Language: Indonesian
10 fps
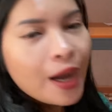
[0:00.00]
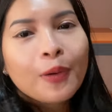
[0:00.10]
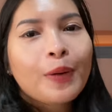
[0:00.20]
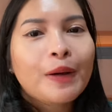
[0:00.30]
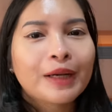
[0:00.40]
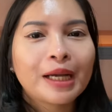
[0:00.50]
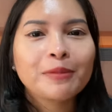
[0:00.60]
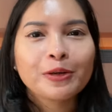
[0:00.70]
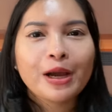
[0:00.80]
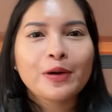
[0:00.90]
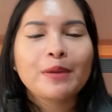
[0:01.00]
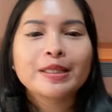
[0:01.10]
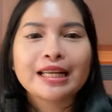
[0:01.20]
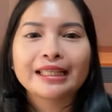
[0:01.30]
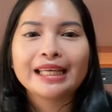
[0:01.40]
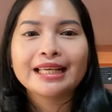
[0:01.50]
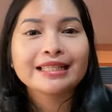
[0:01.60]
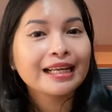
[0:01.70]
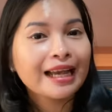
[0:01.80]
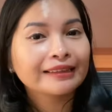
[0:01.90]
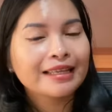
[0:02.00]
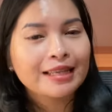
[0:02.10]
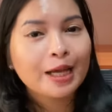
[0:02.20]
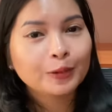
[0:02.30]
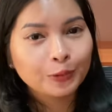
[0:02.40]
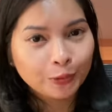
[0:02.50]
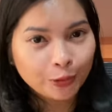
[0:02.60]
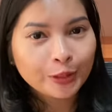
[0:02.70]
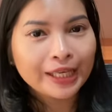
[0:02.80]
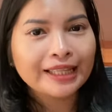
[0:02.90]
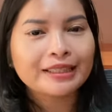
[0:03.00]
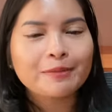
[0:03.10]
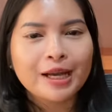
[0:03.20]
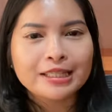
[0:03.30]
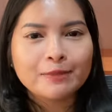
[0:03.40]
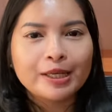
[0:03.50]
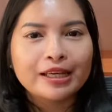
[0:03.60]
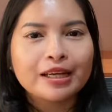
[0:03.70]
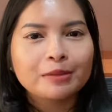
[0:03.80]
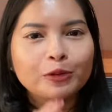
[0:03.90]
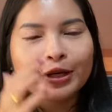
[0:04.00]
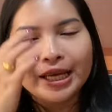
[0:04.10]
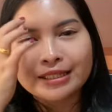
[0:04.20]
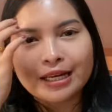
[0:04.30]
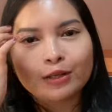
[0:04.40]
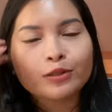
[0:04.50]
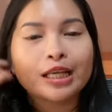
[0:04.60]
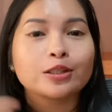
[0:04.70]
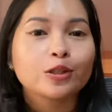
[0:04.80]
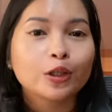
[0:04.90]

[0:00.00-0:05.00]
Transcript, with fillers: Wow kakak bunda udah habis lagi ya isi rak tas aku ya terima kasih banyak kakak bunda yang selalu stay tune